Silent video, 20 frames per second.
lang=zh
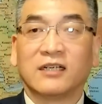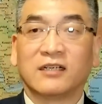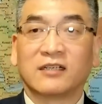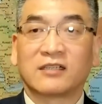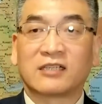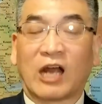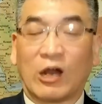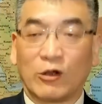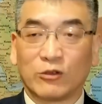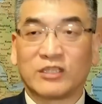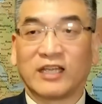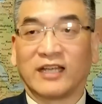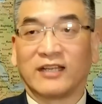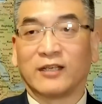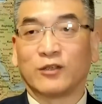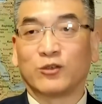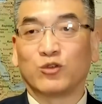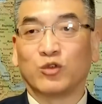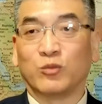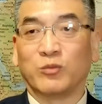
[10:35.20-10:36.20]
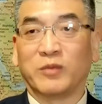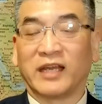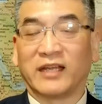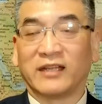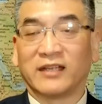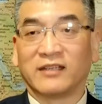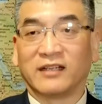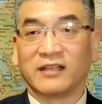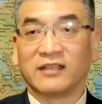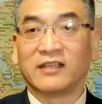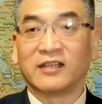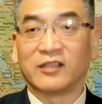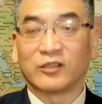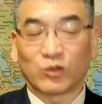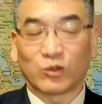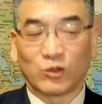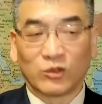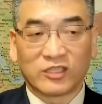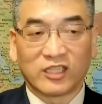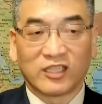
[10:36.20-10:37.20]
朝鲜的局面。呃，那
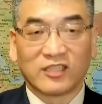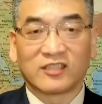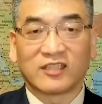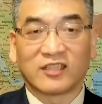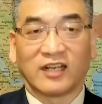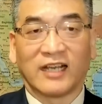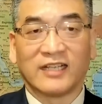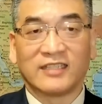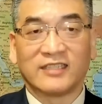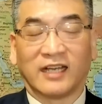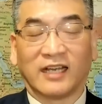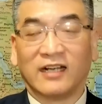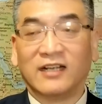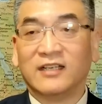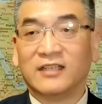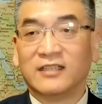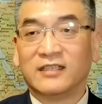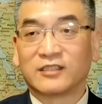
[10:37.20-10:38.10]
从政治上来讲，